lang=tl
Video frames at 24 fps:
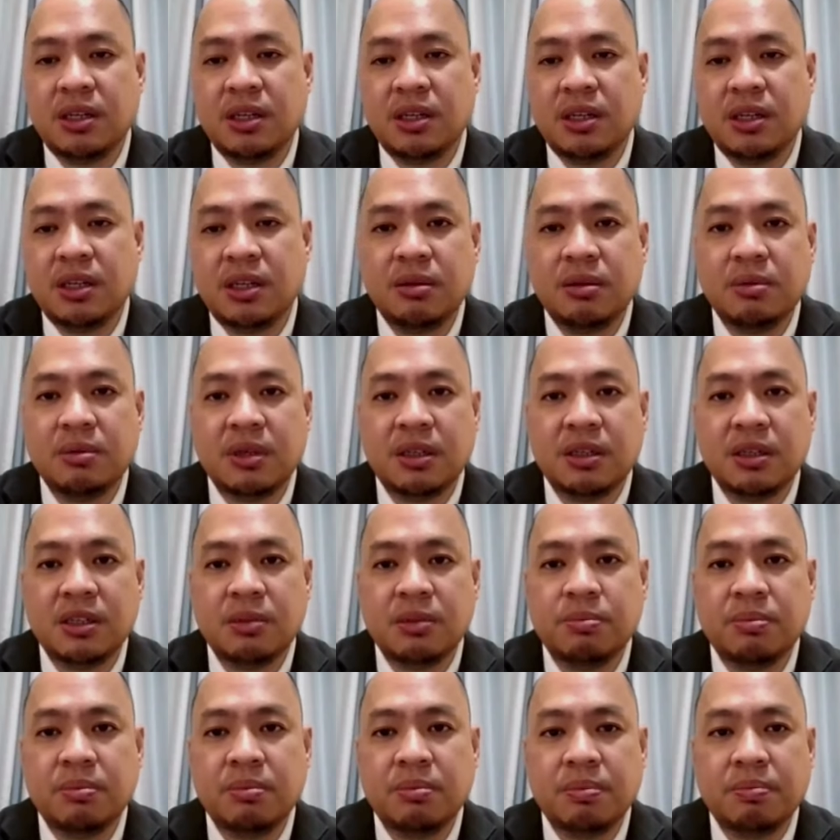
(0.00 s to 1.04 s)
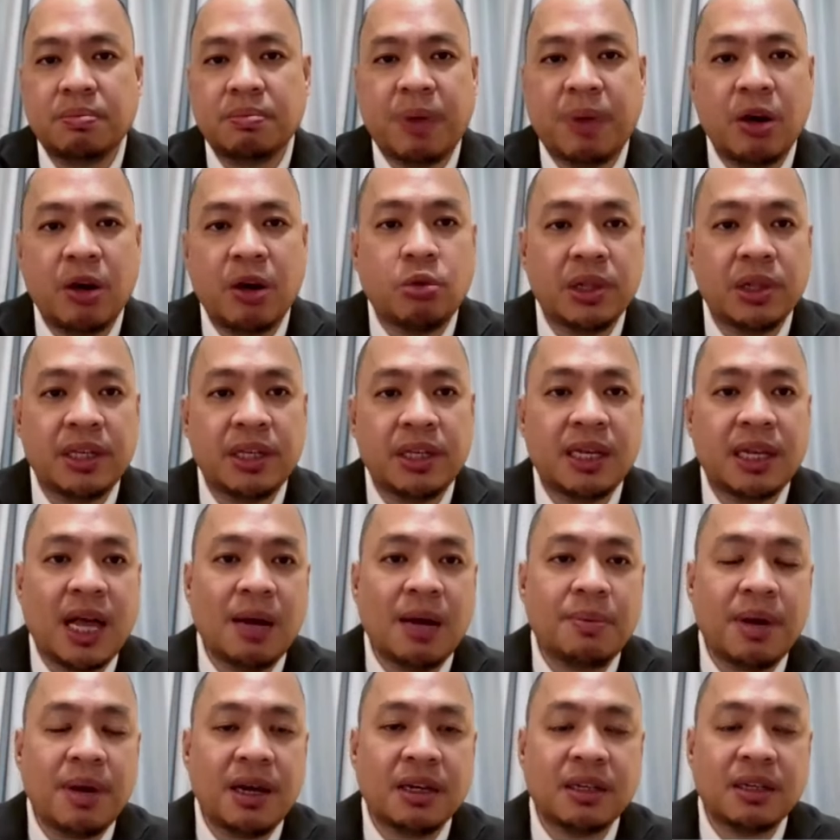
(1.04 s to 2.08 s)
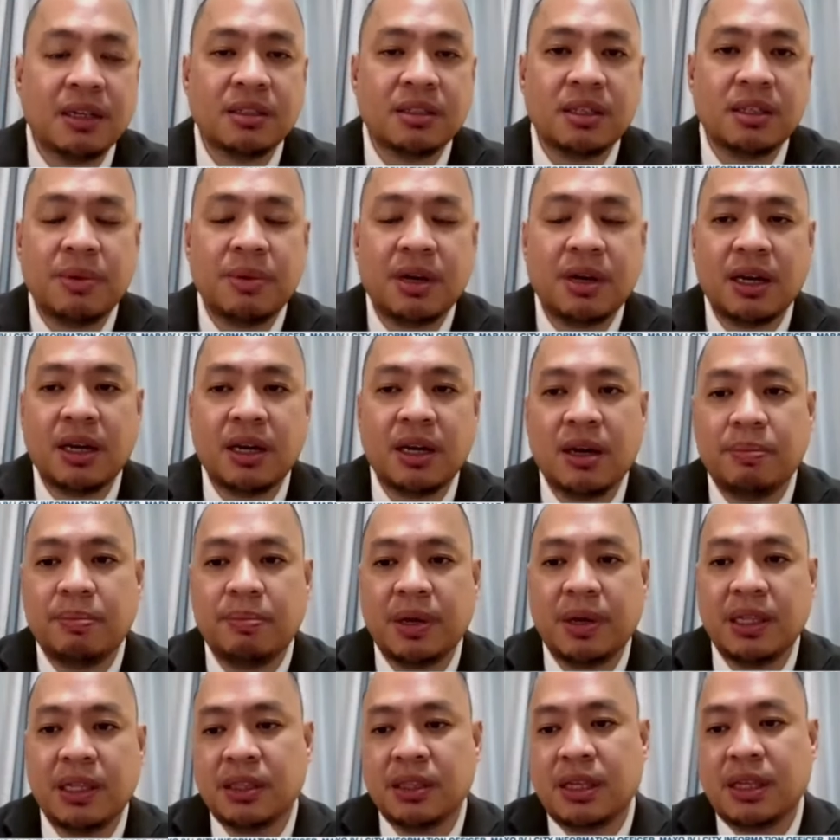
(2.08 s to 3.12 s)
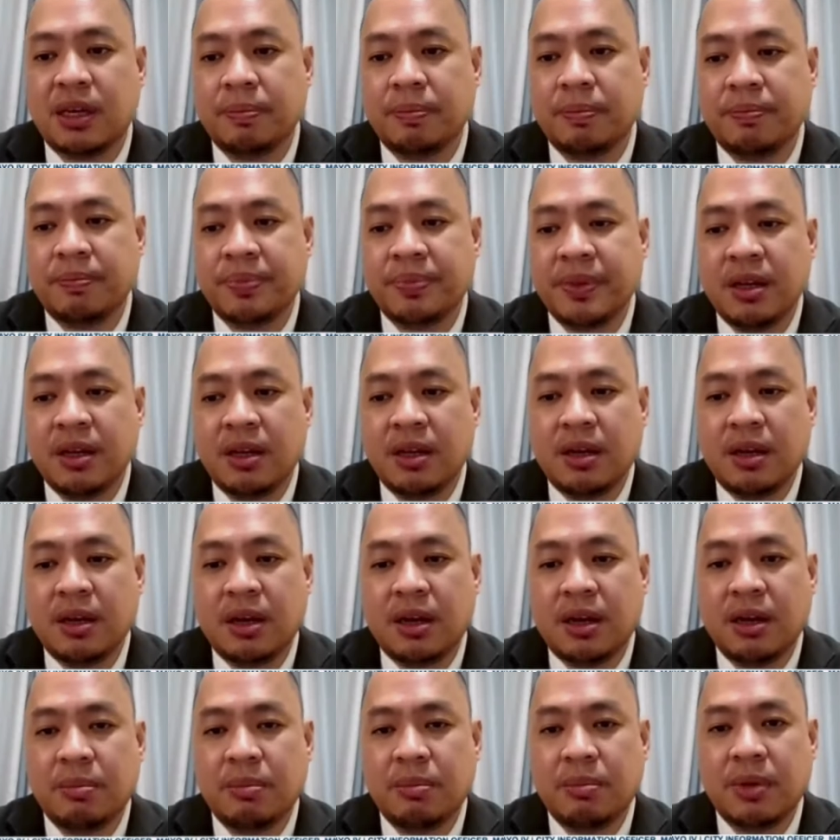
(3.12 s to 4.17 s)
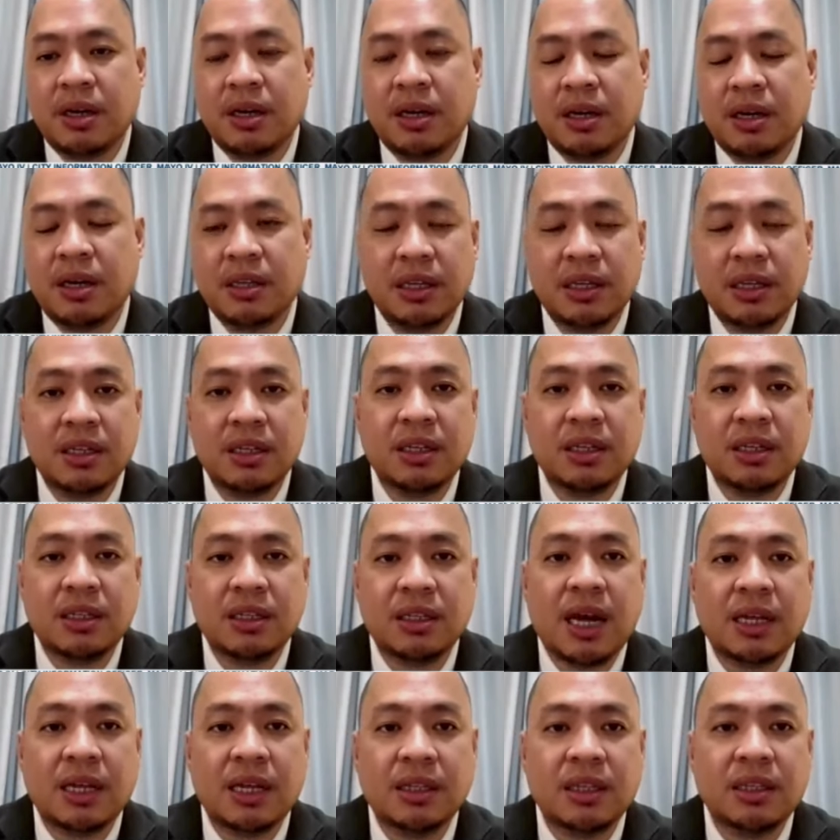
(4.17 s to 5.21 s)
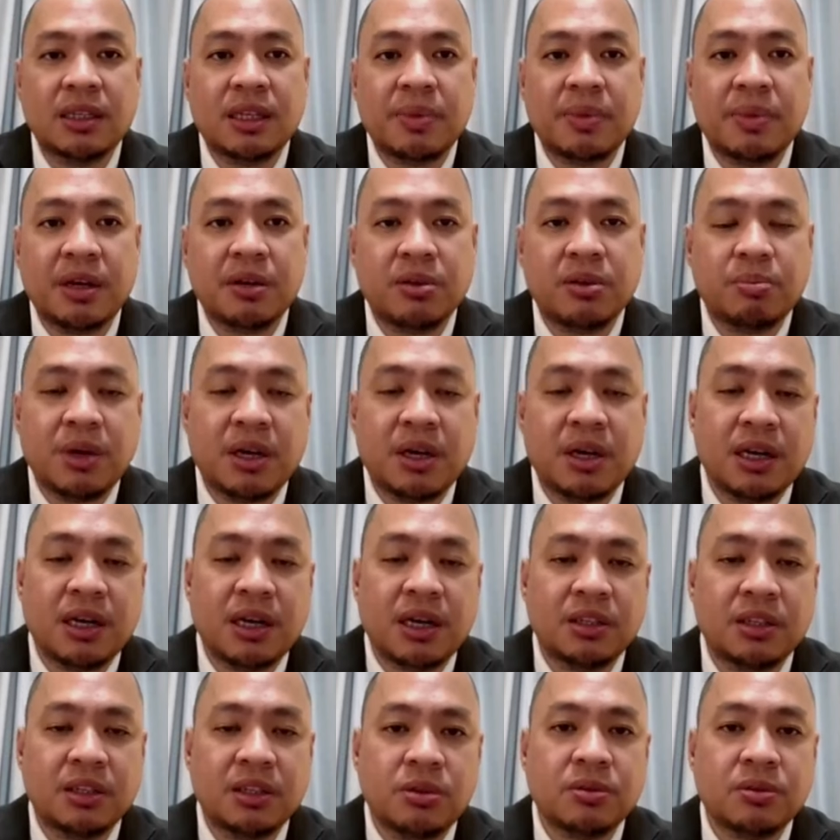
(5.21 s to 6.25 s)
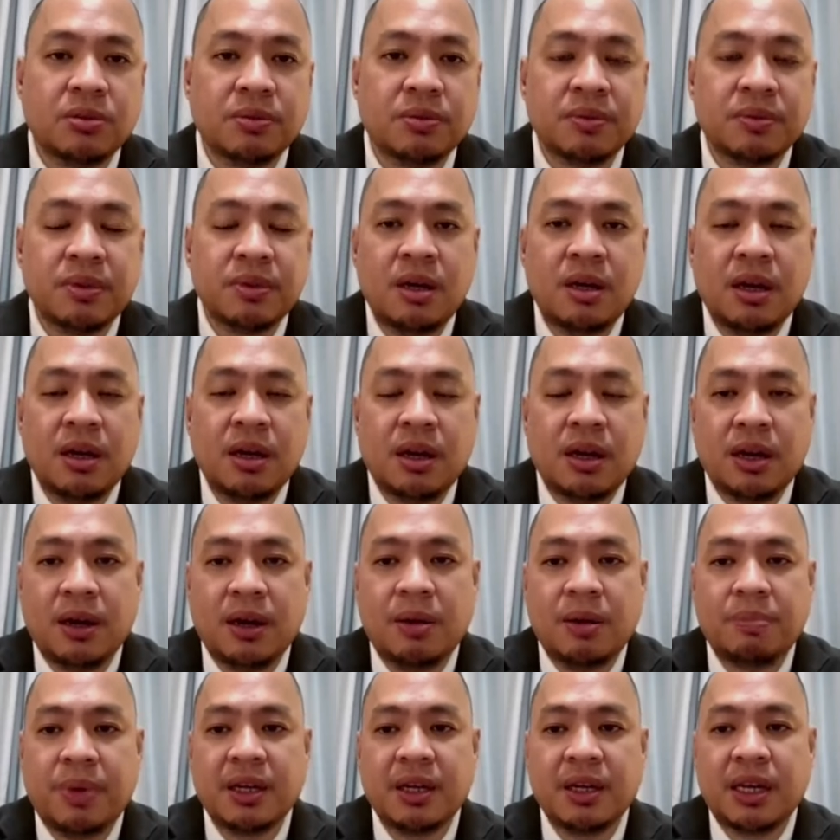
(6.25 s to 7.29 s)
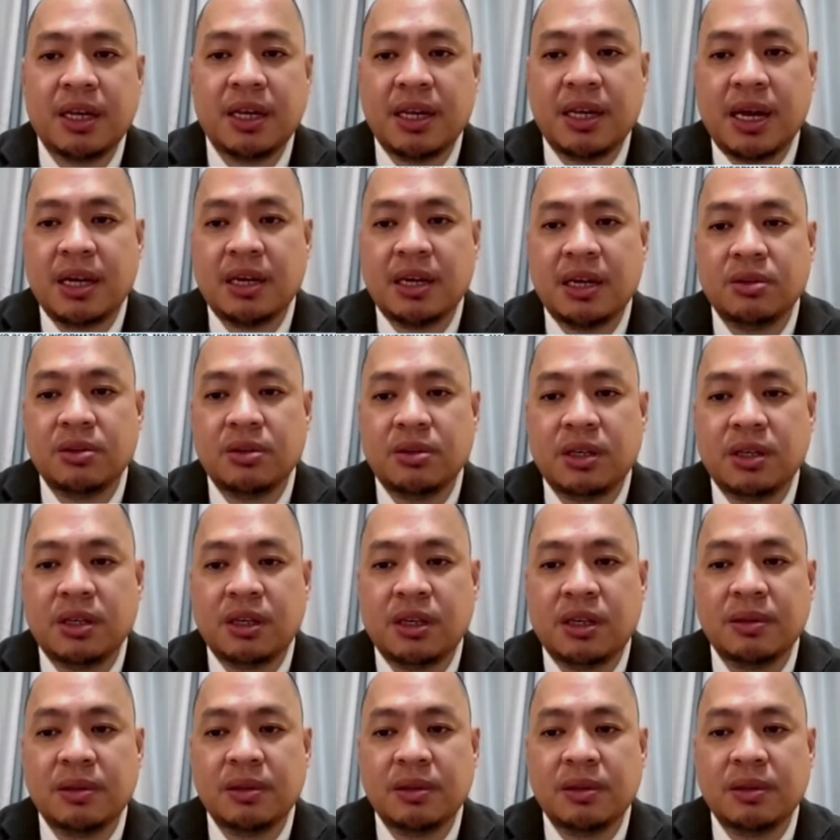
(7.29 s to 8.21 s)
uh, panghuli na lamang sa mga balitang uh, maririnig natin na mayroong mga ganitong uh, pangyayari no. Um,